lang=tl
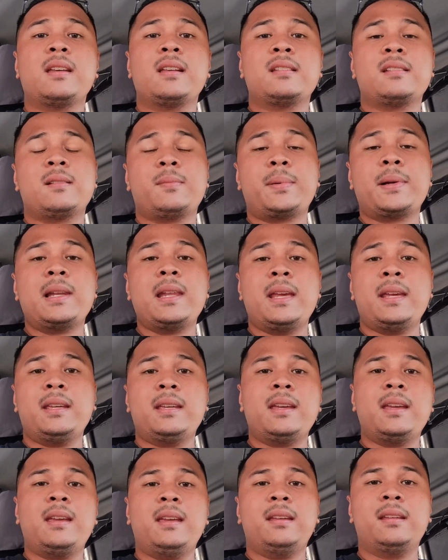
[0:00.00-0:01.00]
Sa
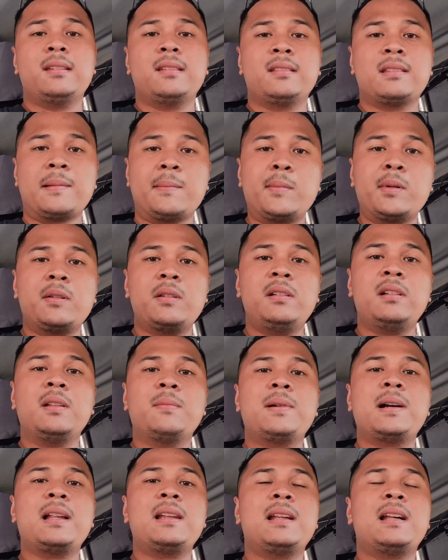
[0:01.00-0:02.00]
palengke, sa mall, di
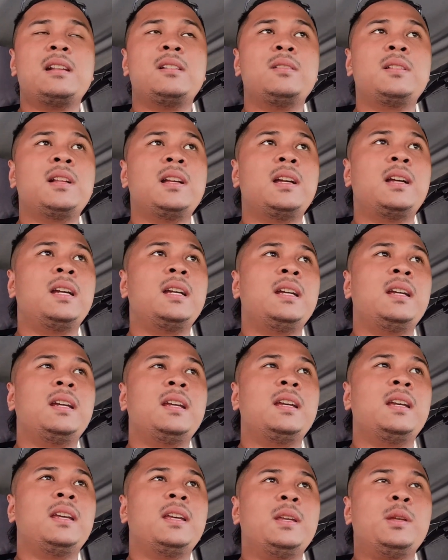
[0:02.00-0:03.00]
ba, lalo na.
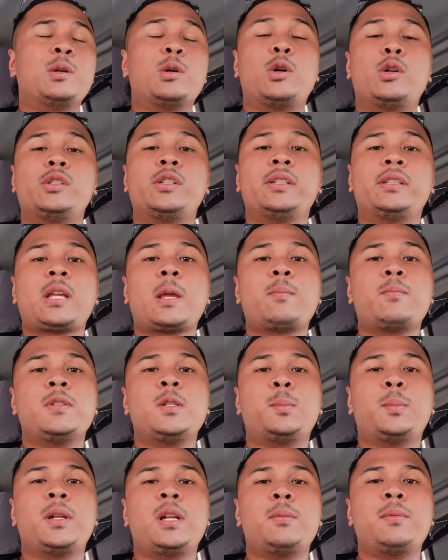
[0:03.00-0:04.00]
Yung owner type
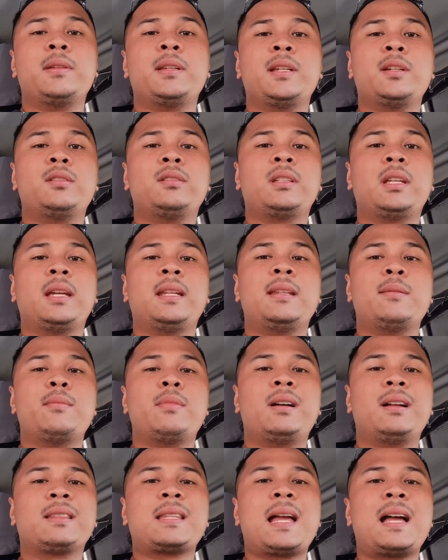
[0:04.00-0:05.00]
jeep pa naman ngayon, tingin ng
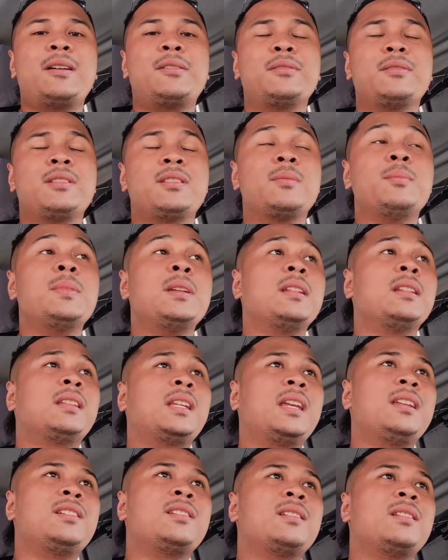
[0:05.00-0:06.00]
mga tao is
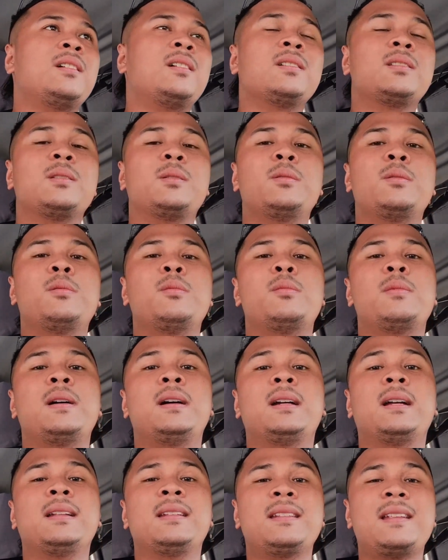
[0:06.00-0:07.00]
vintage, no? So,
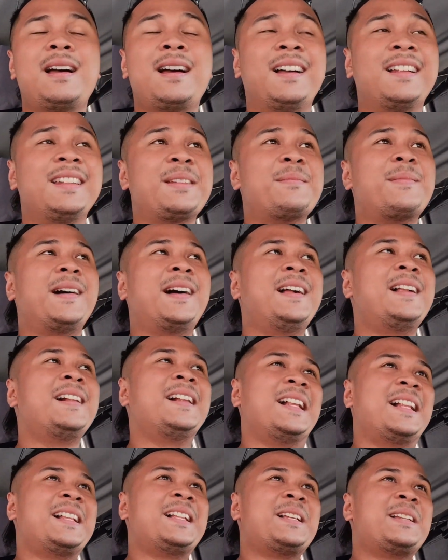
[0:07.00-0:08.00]
maganda, di ba?
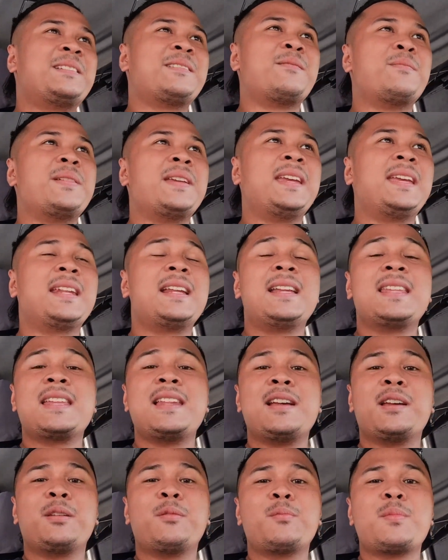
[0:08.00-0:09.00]
So, bihira na
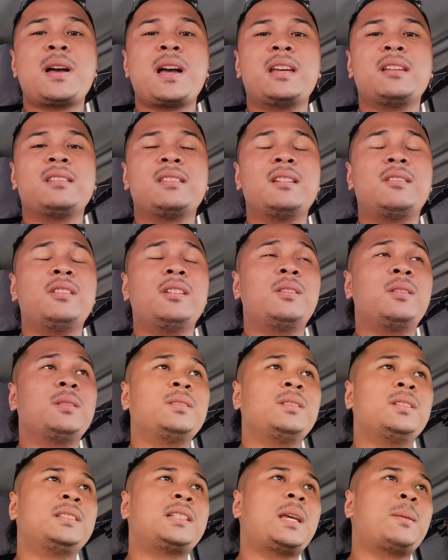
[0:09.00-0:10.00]
lang yung maayos daw na
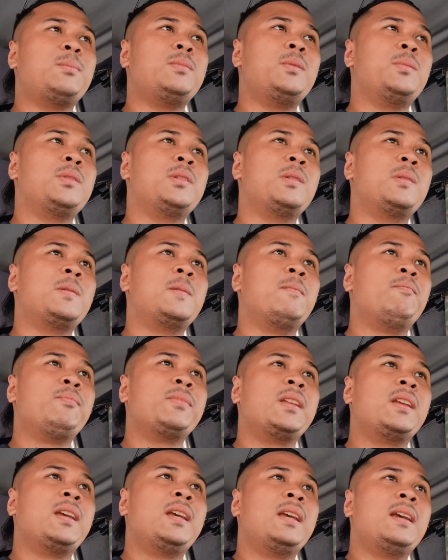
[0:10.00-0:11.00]
owner type jeep. So,
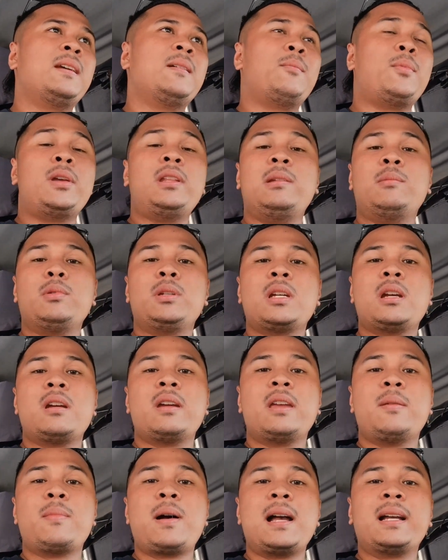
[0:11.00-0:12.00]
pwede mo siyang
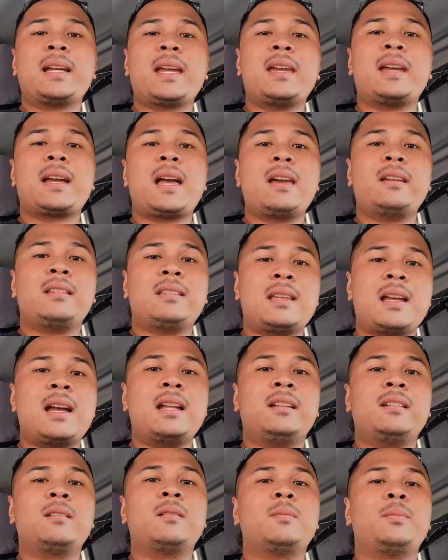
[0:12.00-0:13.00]
ibagay kahit
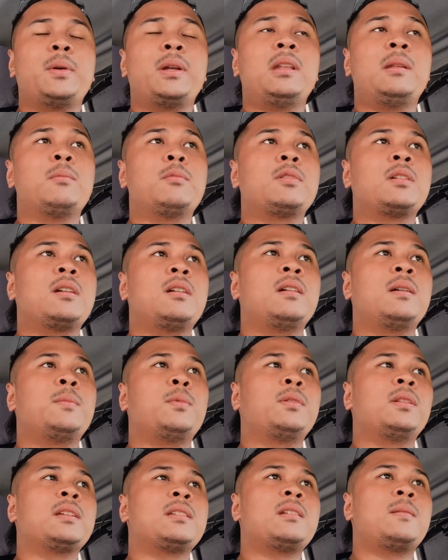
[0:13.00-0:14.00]
saan, no? Pwede mo siyang
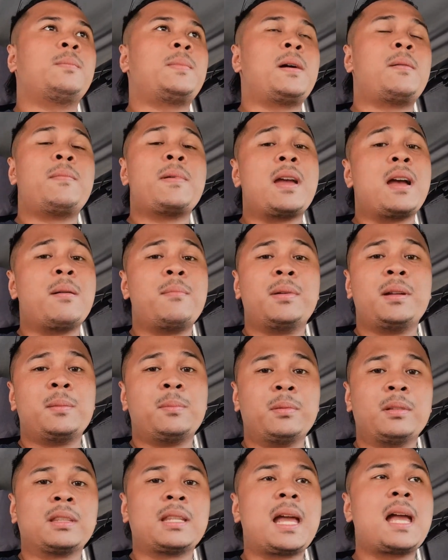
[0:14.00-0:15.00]
ipunta sa pangmayaman na
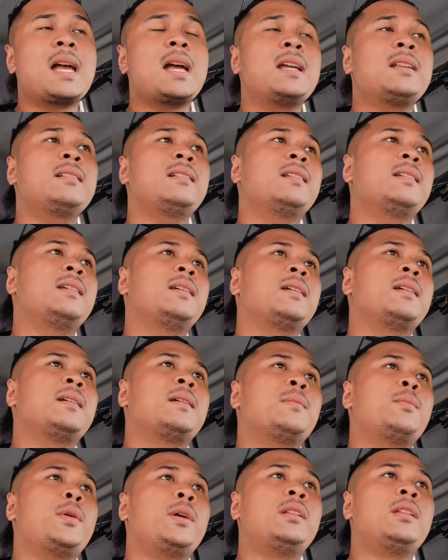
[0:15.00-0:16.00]
puntahan
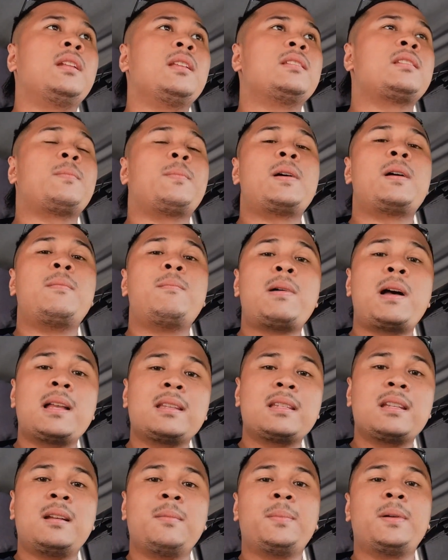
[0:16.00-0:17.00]
Pwede rin sa
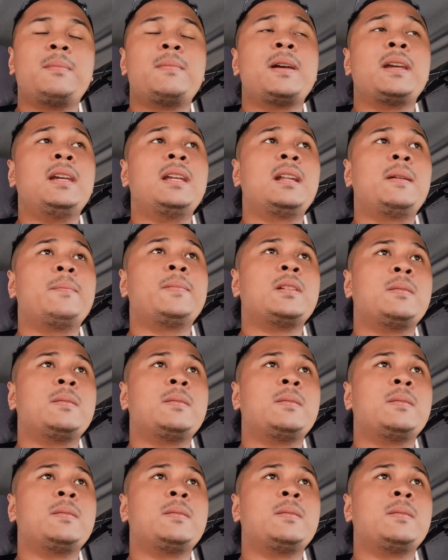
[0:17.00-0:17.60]
pangmasa, pangmahirap,